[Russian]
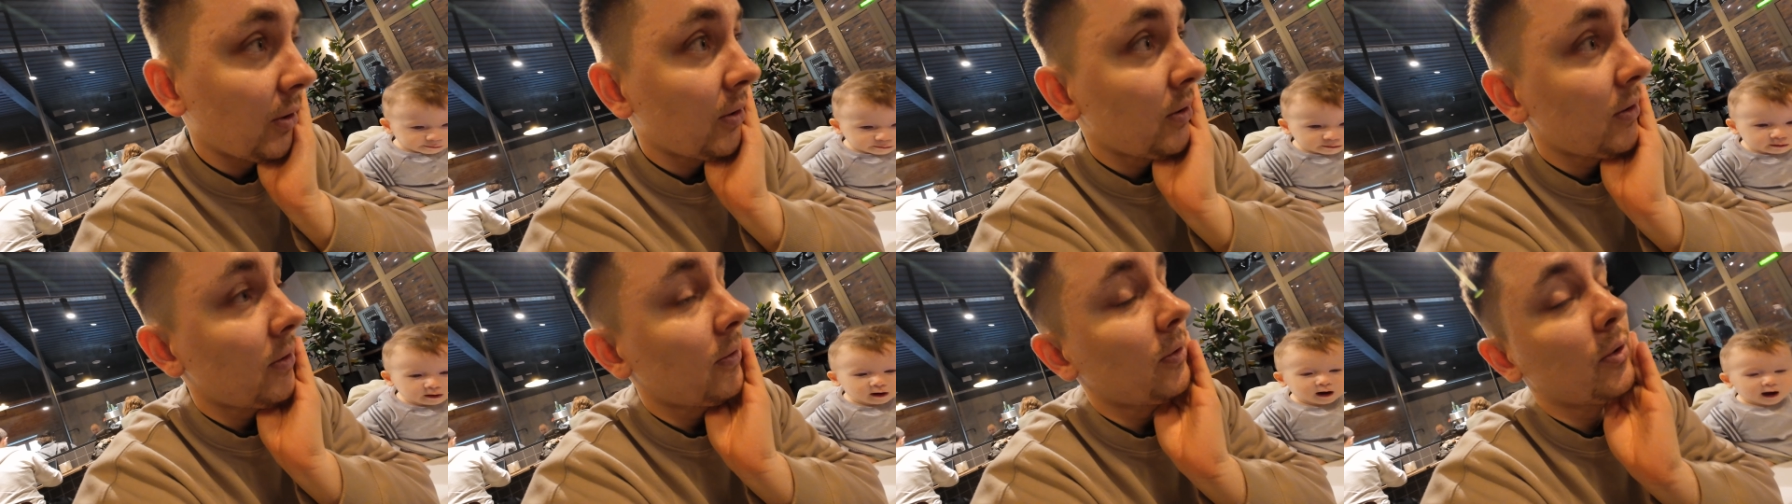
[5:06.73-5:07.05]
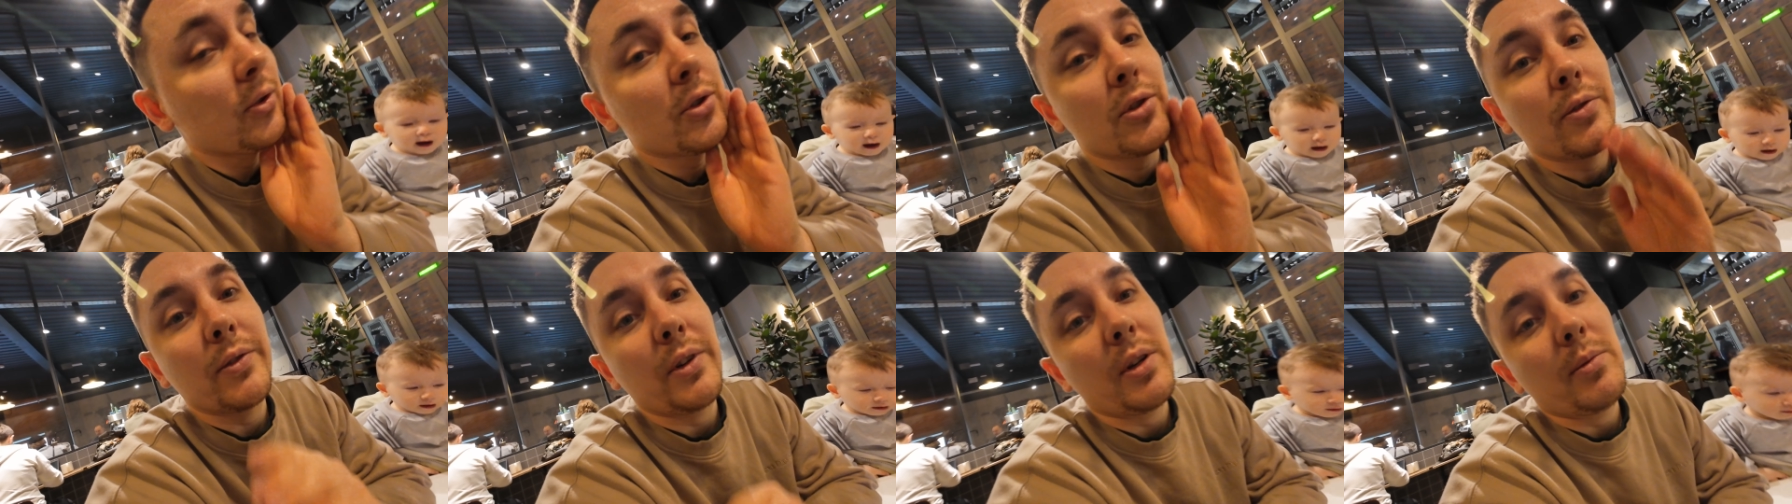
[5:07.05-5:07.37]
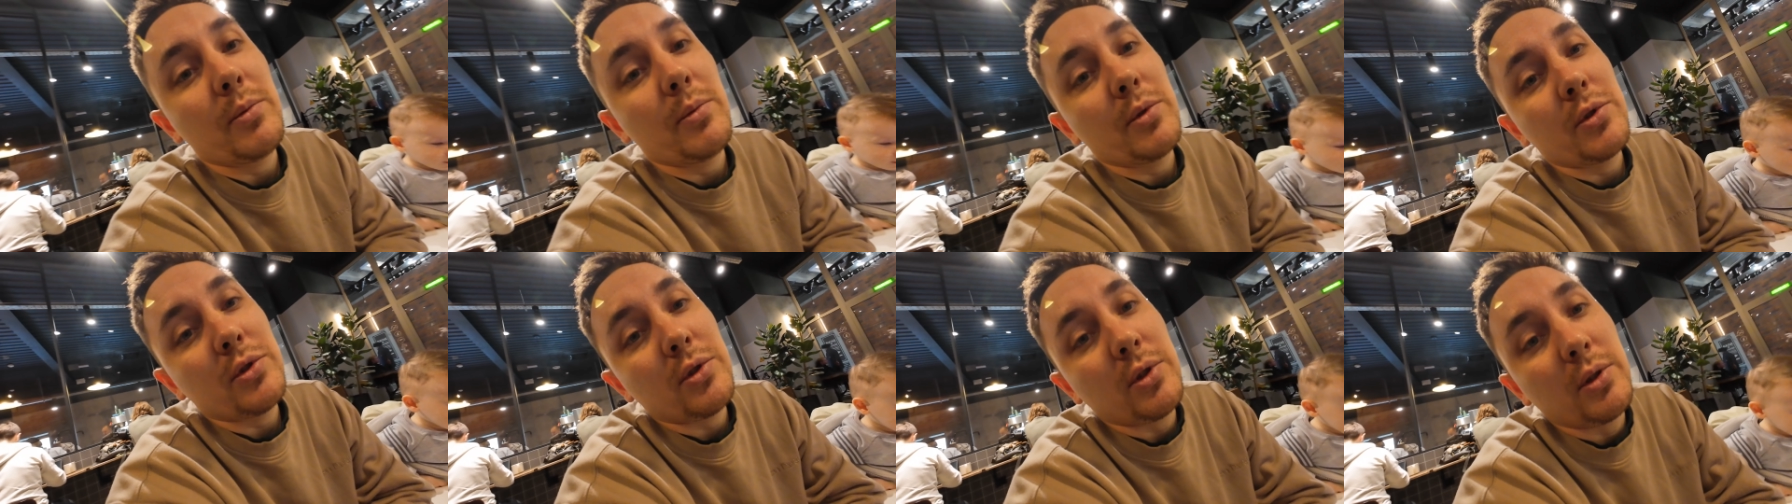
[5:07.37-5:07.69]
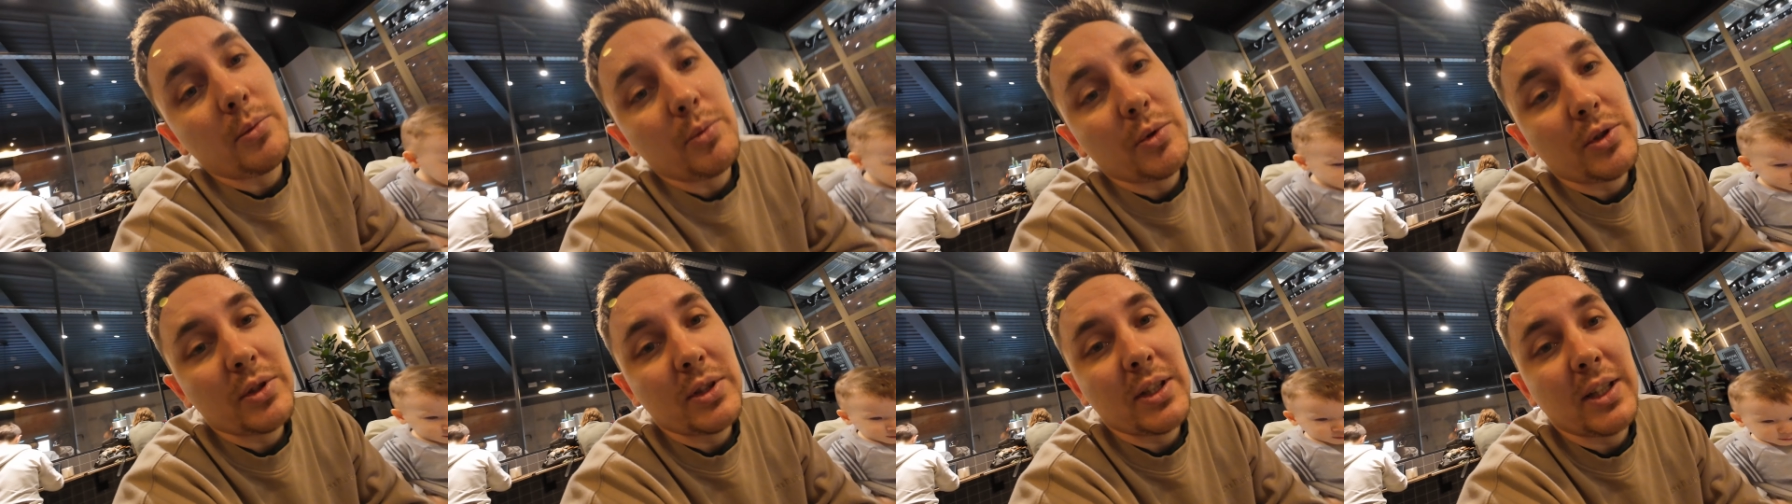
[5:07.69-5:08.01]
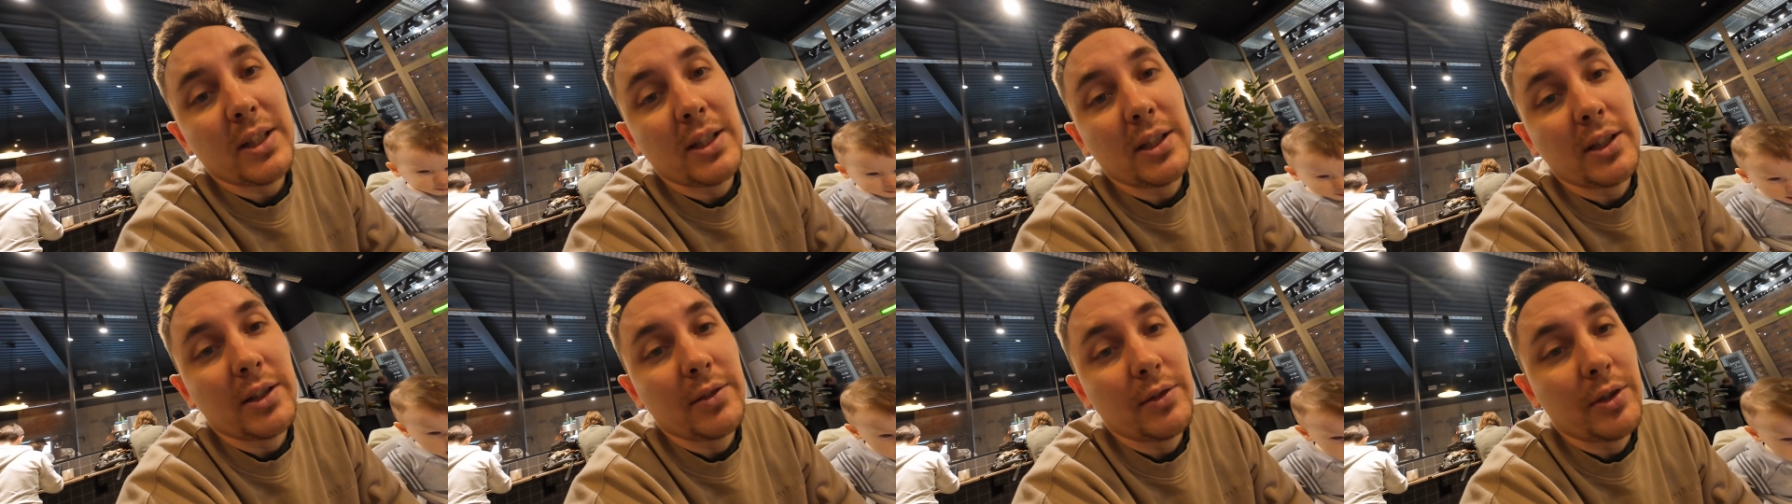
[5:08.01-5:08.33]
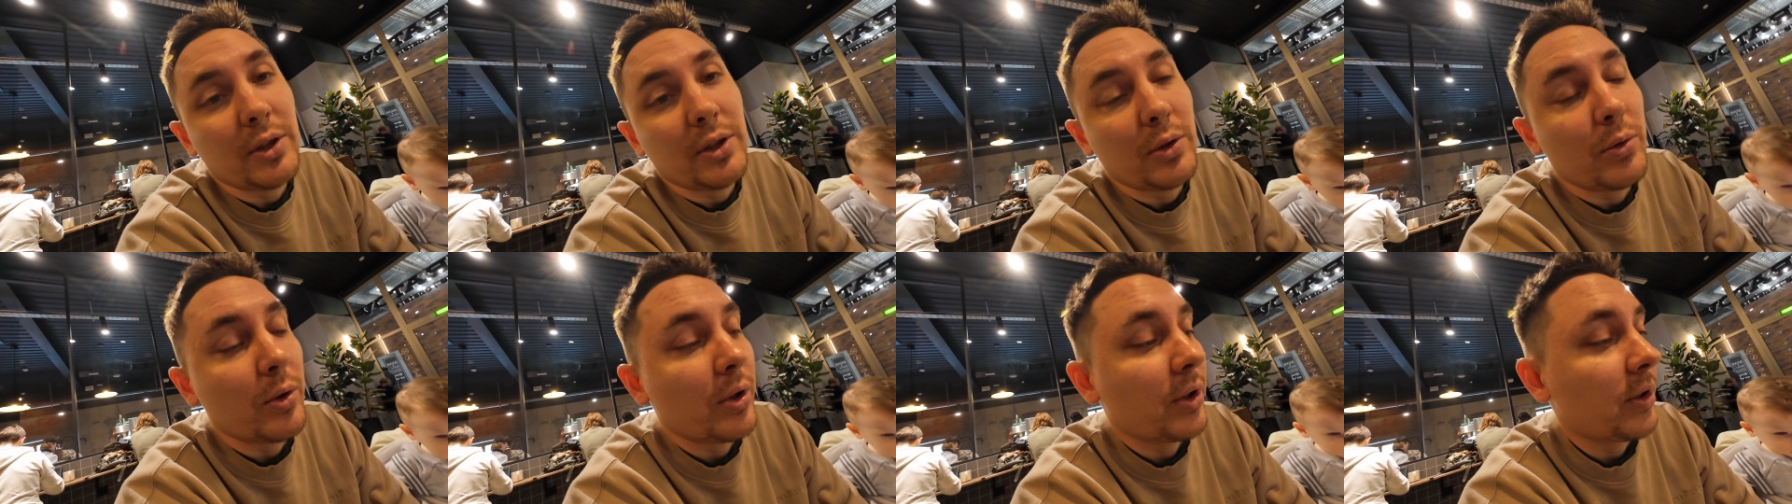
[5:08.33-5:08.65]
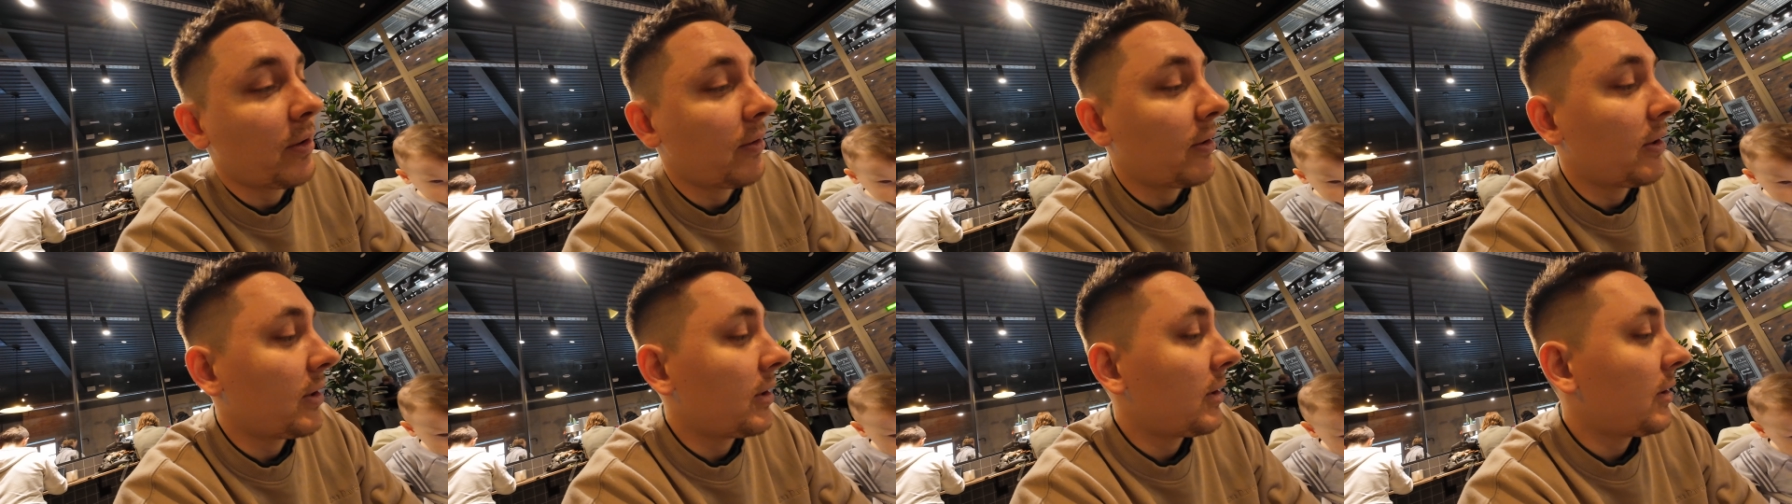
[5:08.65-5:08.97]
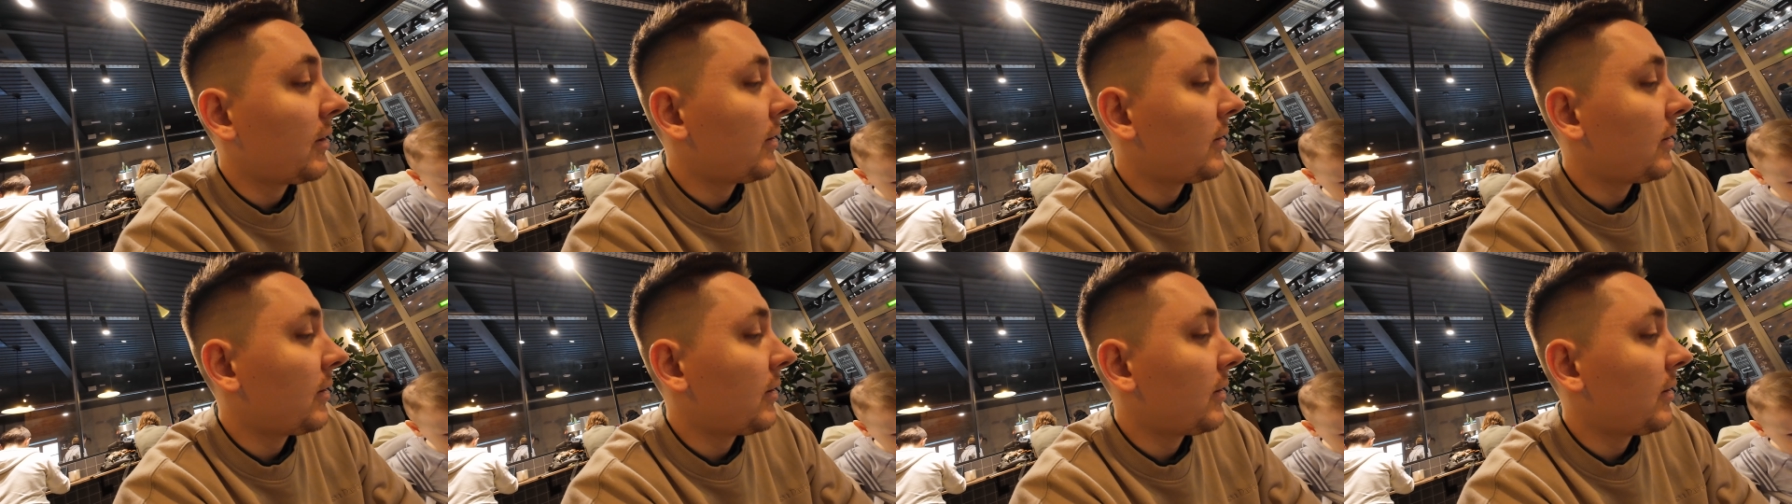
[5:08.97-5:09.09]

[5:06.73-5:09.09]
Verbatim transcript: но в то же время что-нибудь сладенького, не горького.